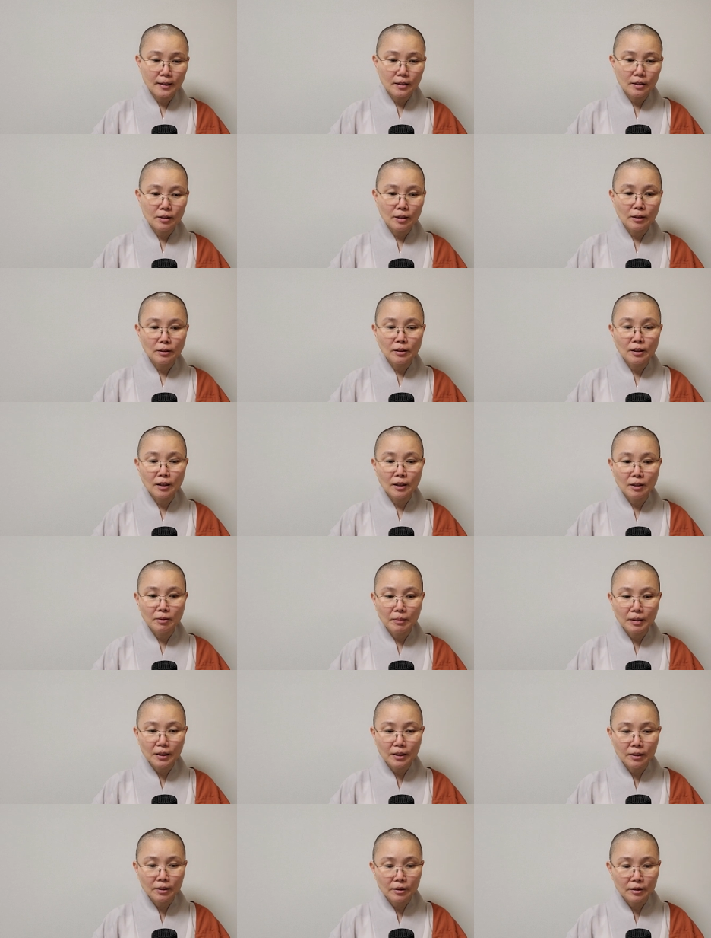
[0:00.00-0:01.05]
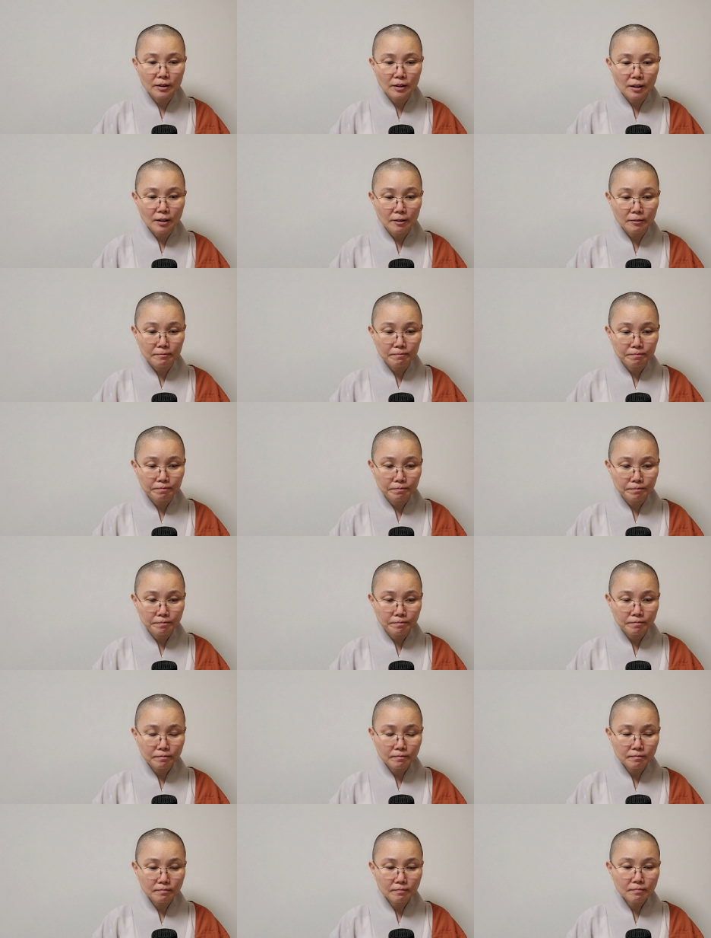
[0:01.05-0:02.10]
상당하여 말하였다.
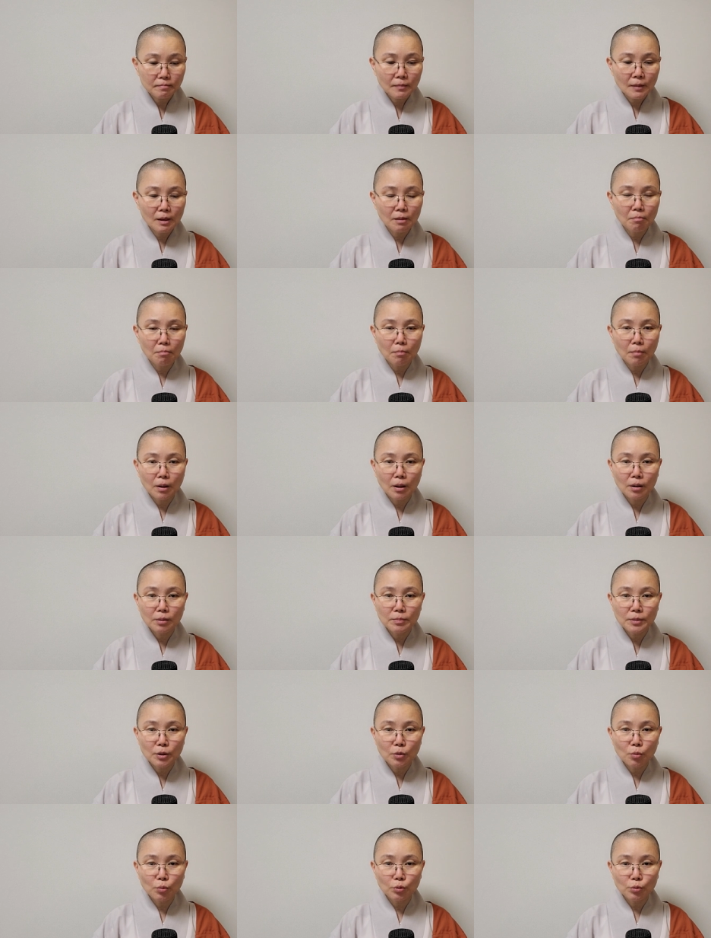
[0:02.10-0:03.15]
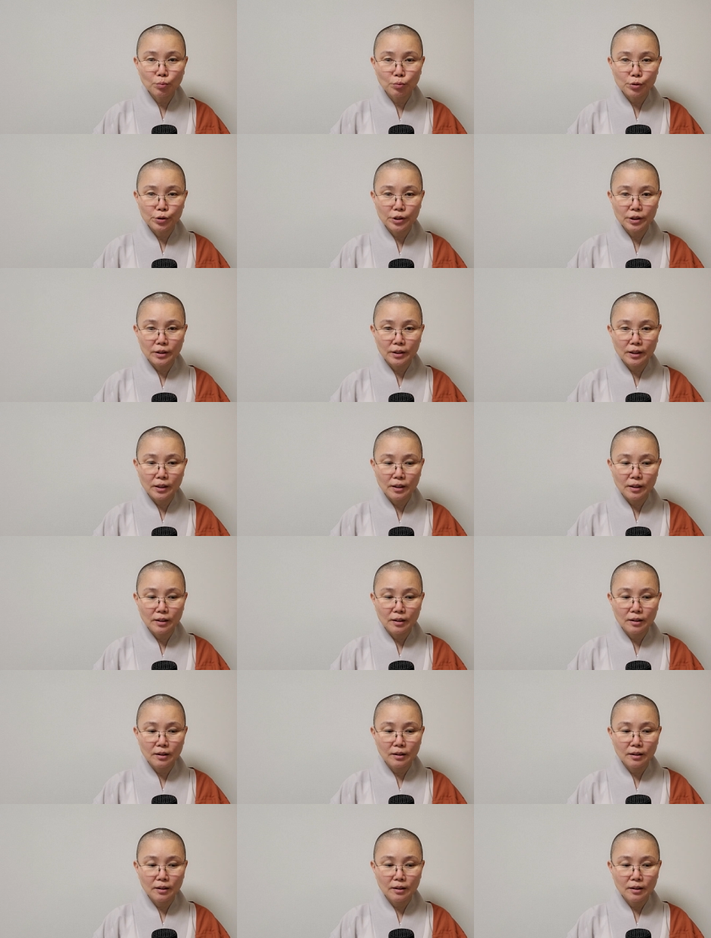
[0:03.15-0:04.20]
마음이 곧
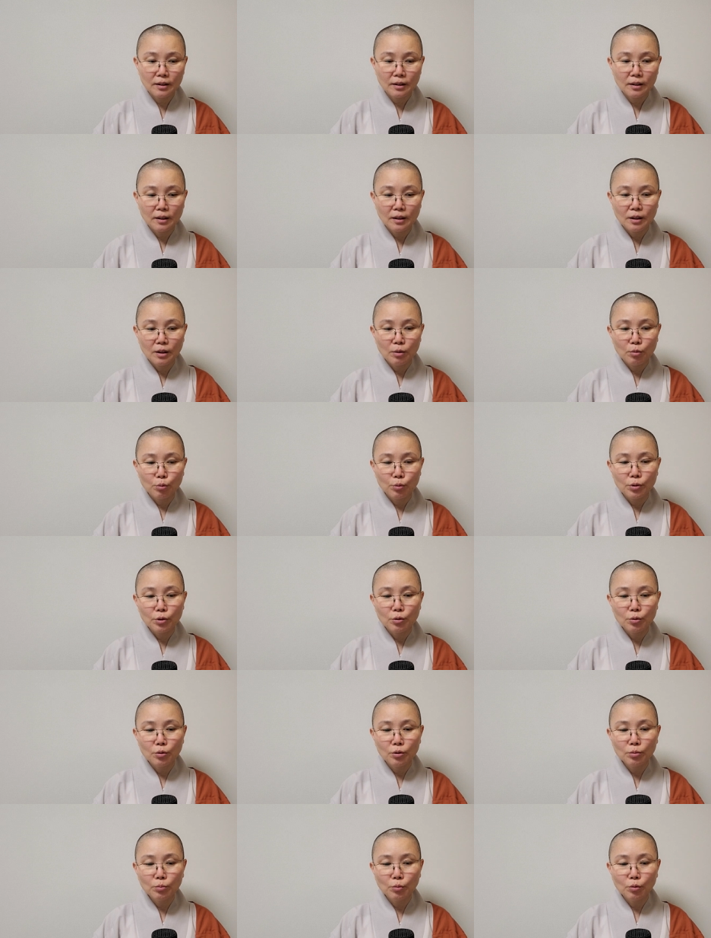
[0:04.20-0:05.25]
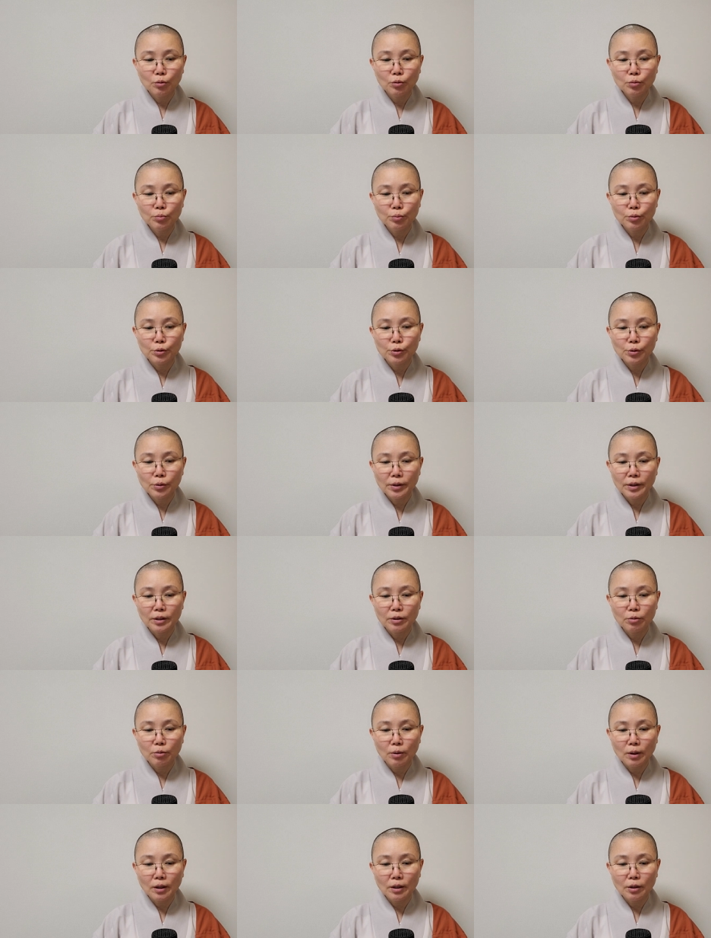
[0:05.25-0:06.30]
부처다. 위로는 모든 부처에
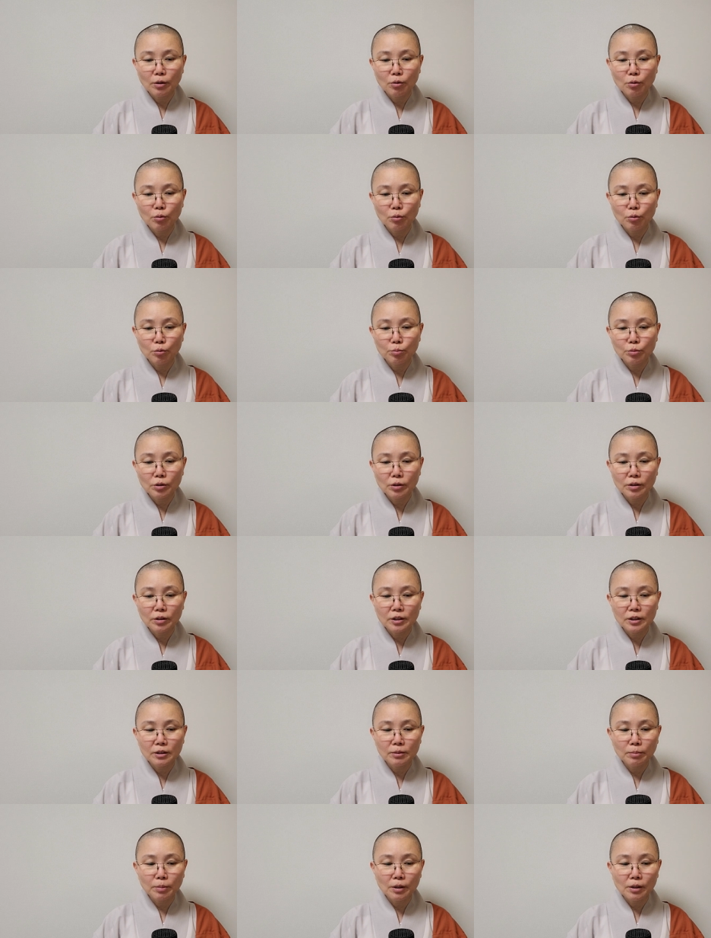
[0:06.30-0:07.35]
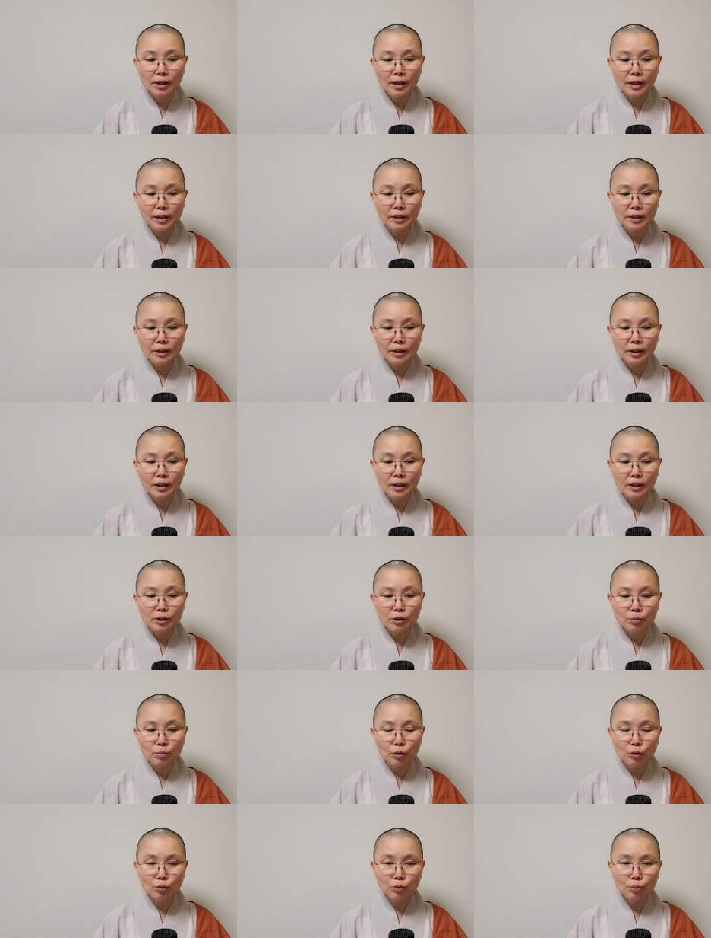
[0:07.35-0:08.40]
이르고 아래로는 꿈틀거리는 벌레에 이르기까지
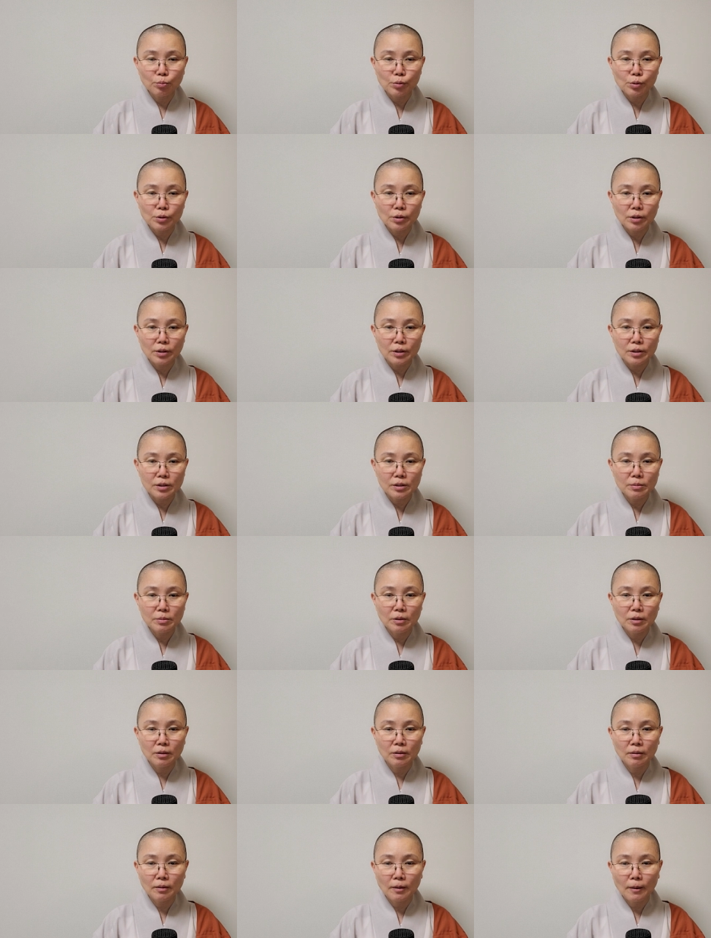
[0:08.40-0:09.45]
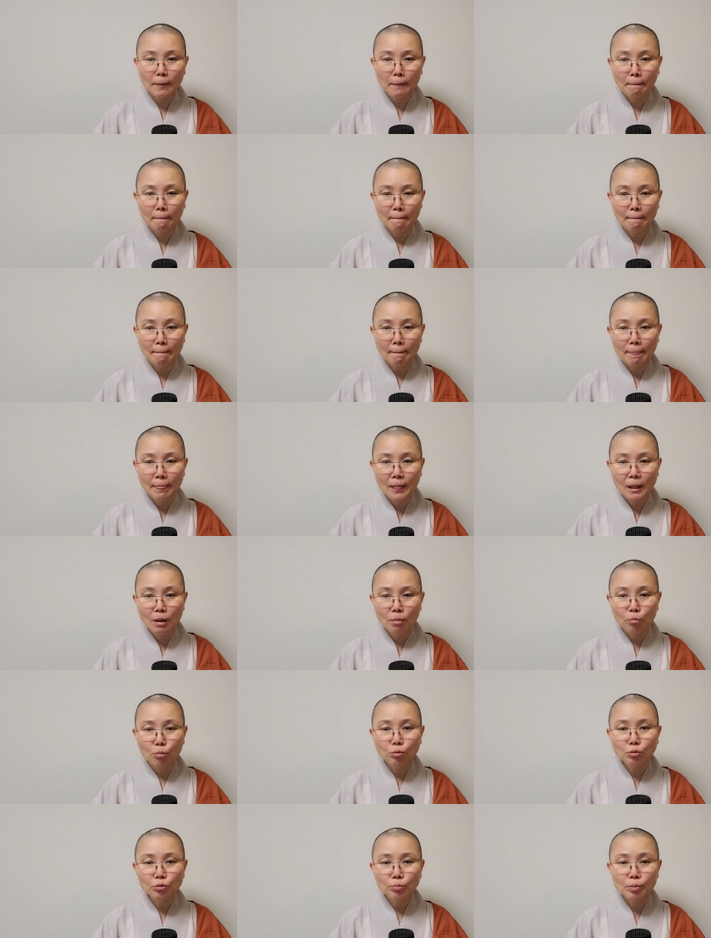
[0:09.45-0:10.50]
모두 불성이 있으며
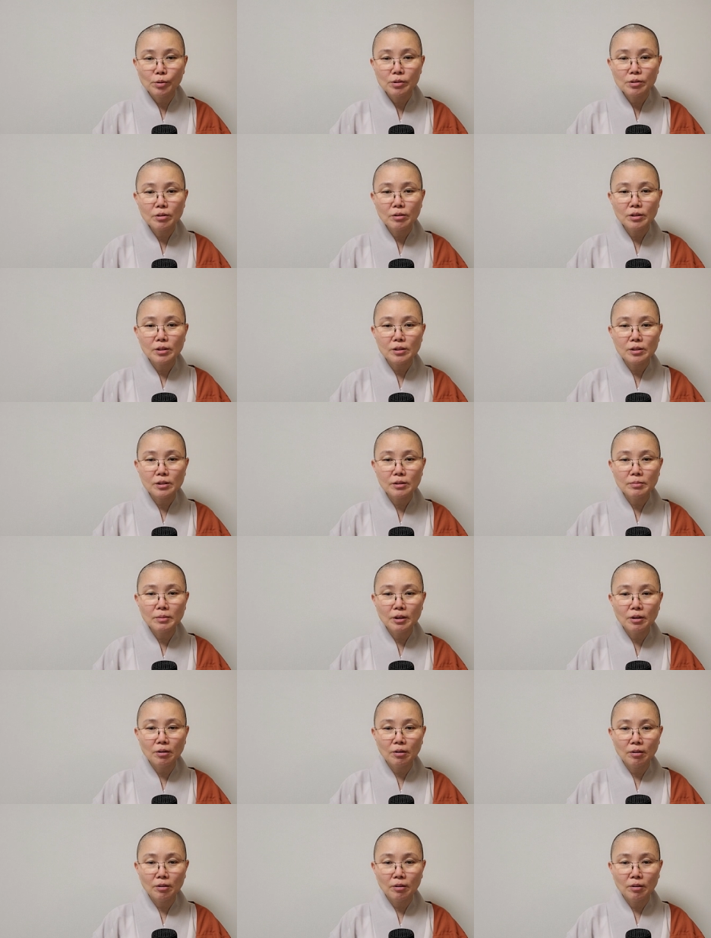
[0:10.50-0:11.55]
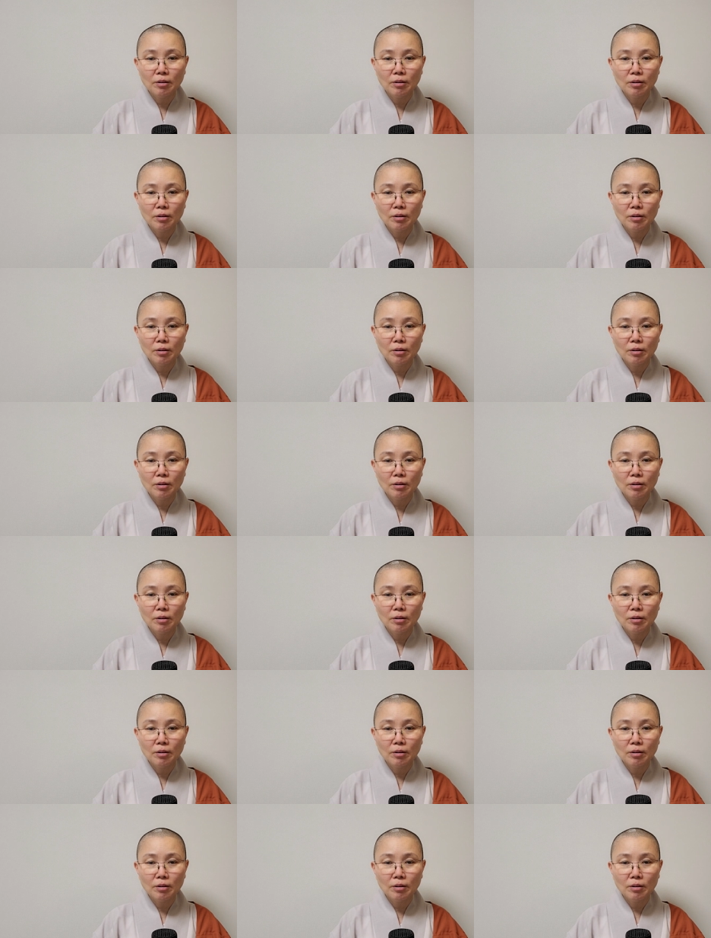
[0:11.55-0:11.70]
모두 불성이 있으며